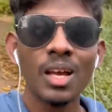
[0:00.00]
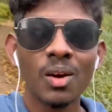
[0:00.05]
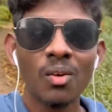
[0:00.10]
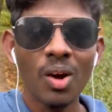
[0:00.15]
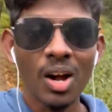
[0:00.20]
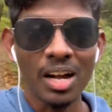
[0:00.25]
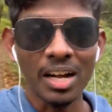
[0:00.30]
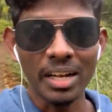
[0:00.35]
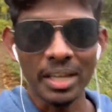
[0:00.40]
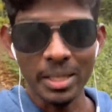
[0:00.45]

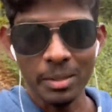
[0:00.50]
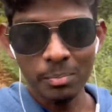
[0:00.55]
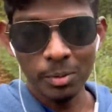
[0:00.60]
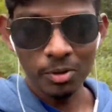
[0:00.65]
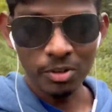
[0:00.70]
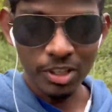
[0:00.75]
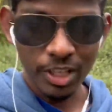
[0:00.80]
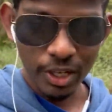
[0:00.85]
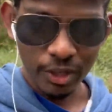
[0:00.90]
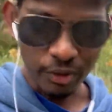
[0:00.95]
வாங்க இப்போ
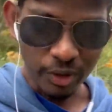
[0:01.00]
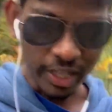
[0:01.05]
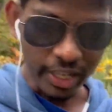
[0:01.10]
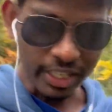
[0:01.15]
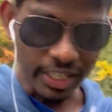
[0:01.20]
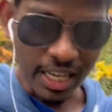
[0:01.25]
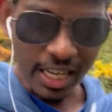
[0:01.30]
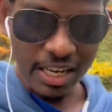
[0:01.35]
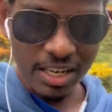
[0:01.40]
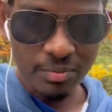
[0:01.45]
வந்து என்னுடைய
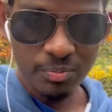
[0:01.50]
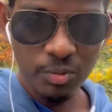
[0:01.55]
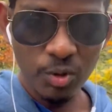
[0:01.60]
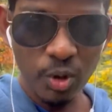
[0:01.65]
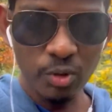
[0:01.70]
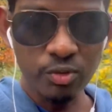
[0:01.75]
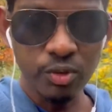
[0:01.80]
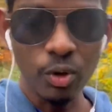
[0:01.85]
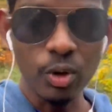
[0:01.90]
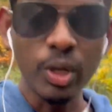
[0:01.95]
கரண்ட்
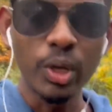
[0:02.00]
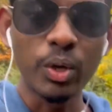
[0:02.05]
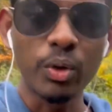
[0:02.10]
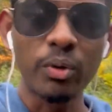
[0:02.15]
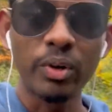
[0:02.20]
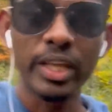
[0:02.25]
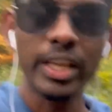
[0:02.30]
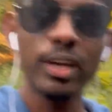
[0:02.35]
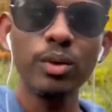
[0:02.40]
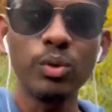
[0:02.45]

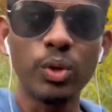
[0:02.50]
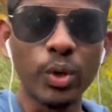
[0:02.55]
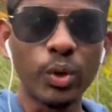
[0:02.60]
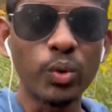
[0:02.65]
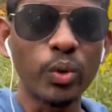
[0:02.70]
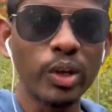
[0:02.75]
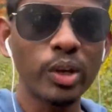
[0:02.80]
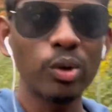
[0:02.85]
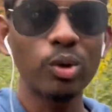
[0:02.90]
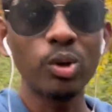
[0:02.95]
போர்ட்ஃபோலியோவுடைய ஒரு
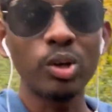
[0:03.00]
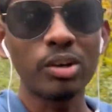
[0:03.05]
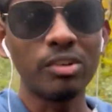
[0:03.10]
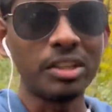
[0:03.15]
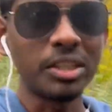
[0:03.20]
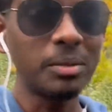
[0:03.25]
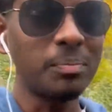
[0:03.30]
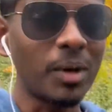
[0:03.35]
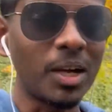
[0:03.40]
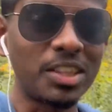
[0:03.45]
குயிக் லுக்கை
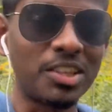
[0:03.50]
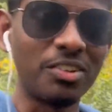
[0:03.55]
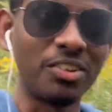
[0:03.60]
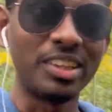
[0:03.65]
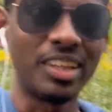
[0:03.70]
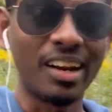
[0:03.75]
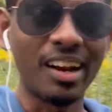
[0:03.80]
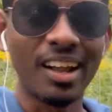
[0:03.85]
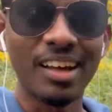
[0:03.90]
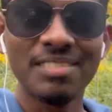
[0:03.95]
வந்து பார்த்துட்டு
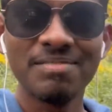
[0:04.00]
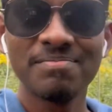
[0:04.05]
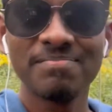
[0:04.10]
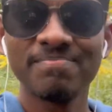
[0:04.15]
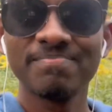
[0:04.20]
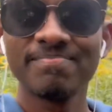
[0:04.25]
வந்துடலாம்